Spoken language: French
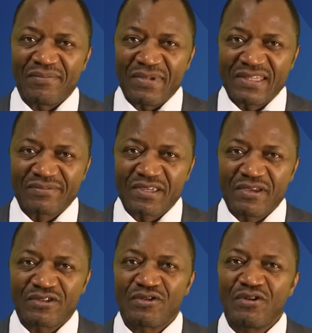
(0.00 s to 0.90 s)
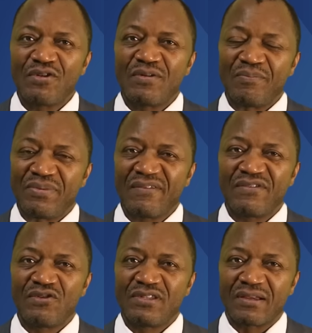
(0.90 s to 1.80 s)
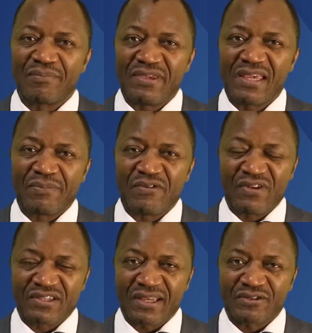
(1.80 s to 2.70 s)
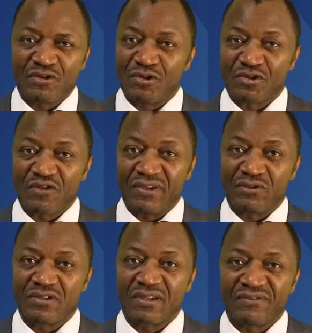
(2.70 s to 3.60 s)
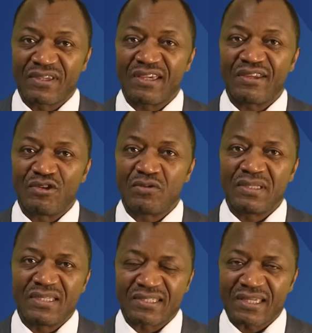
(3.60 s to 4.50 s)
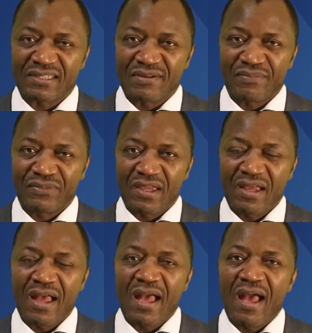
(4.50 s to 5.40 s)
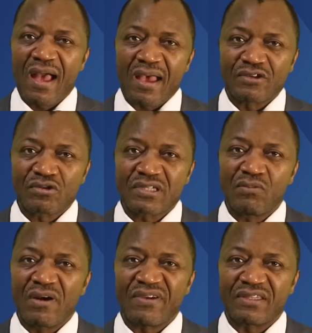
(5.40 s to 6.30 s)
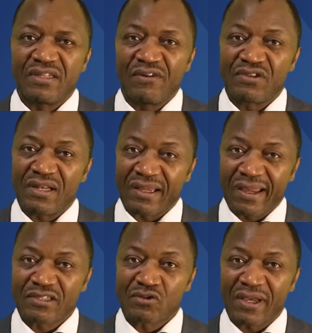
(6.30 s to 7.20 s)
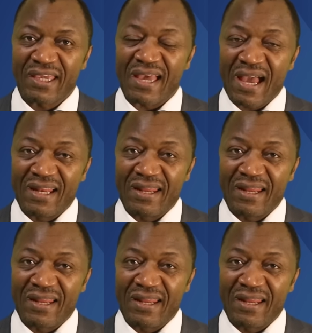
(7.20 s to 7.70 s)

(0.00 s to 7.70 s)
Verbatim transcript: Mesdames et messieurs, bienvenue dans BIAPI Flash Actu de ce 28 janvier 2017. À josy 29 de la grande soirée à